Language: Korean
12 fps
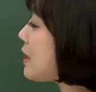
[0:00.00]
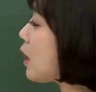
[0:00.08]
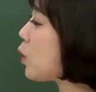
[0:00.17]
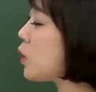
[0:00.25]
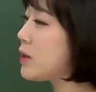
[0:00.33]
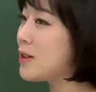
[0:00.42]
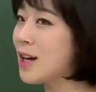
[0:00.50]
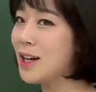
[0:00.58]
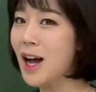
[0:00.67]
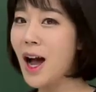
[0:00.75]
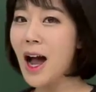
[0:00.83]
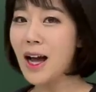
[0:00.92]
찾고
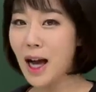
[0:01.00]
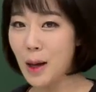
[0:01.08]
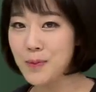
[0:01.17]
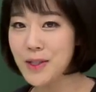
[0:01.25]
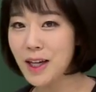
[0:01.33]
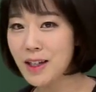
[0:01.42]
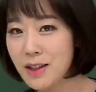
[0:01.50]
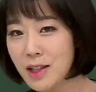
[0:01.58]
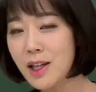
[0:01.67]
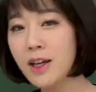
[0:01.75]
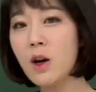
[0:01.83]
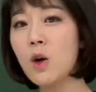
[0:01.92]
있다가 갑자기
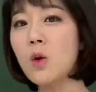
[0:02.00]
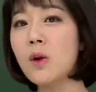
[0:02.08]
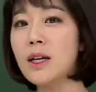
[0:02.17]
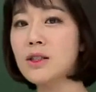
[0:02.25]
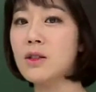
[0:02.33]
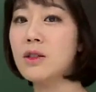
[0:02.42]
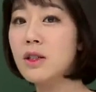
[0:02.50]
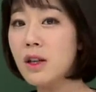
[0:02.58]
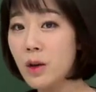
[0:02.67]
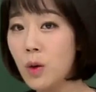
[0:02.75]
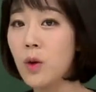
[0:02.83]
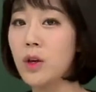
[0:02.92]
틀린 거 골라서
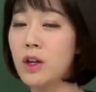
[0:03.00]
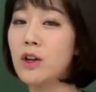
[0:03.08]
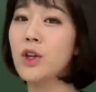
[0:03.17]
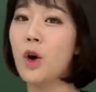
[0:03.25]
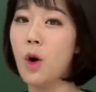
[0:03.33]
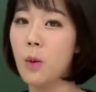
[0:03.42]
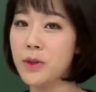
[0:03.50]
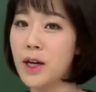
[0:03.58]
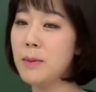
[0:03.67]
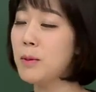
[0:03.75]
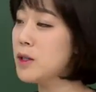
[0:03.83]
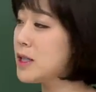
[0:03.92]
틀리고 이런 경험들
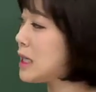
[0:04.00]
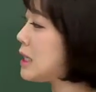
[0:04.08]
한 번씩